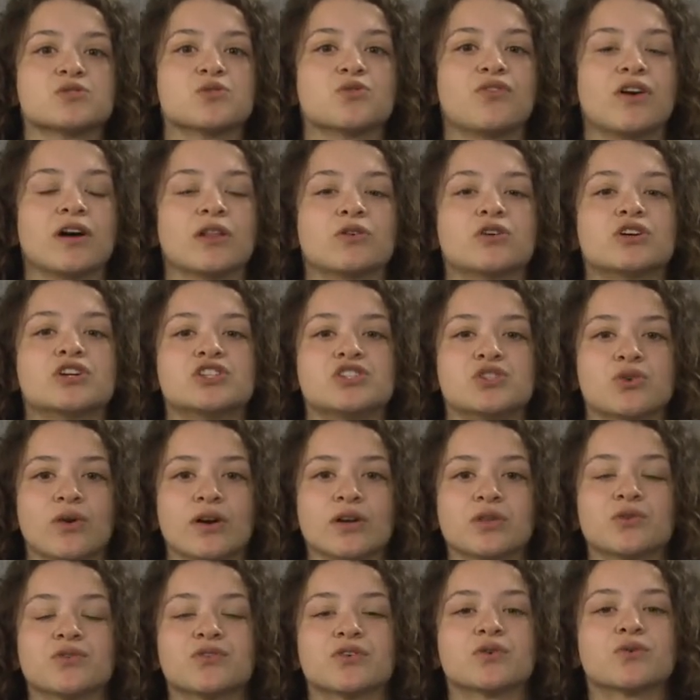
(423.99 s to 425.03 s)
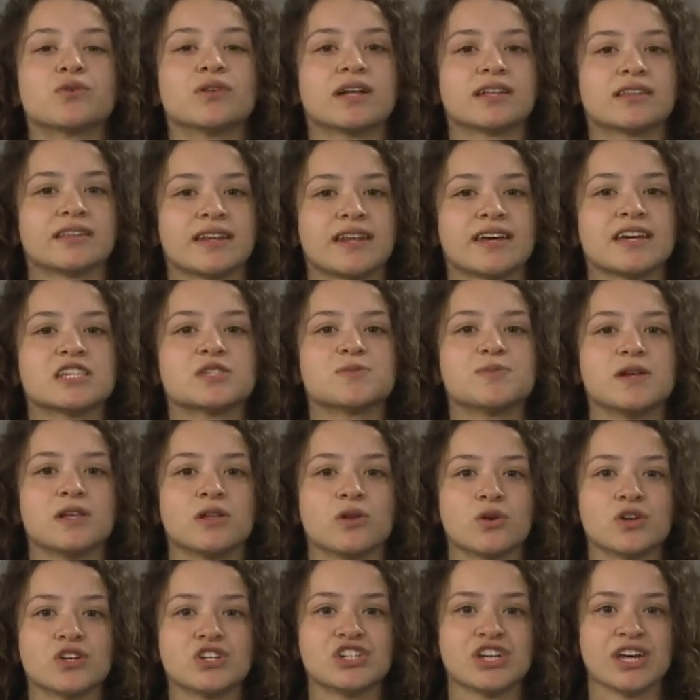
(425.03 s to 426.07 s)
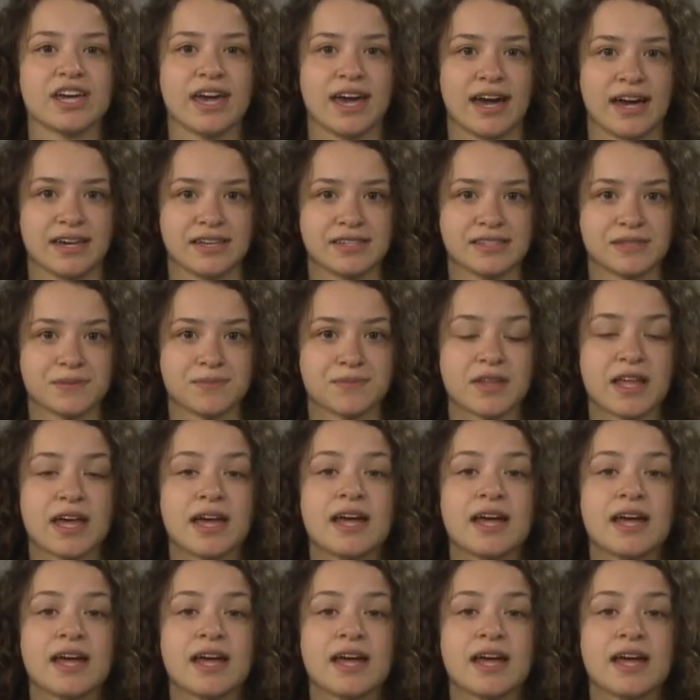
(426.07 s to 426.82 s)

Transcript: no valor de 8,3 bilhões de reais.